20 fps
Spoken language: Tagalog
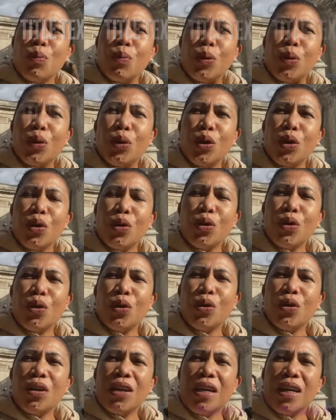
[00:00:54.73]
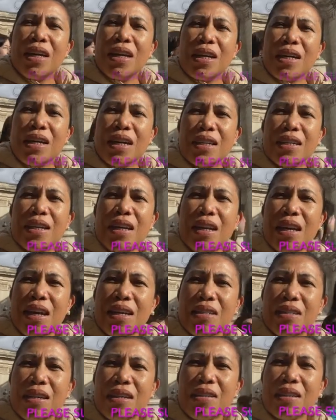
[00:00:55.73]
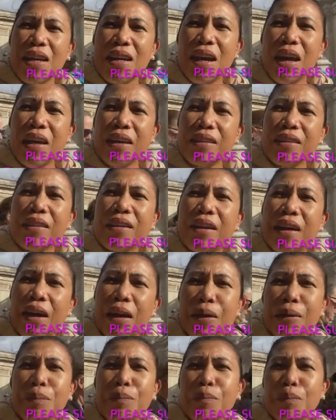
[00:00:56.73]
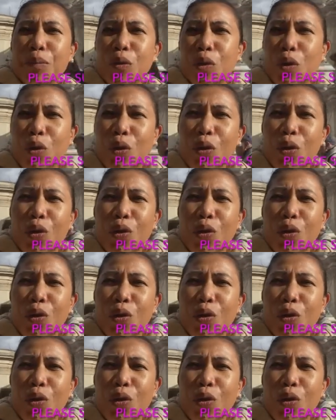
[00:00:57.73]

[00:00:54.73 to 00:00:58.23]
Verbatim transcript: po yung kadalasan na end game po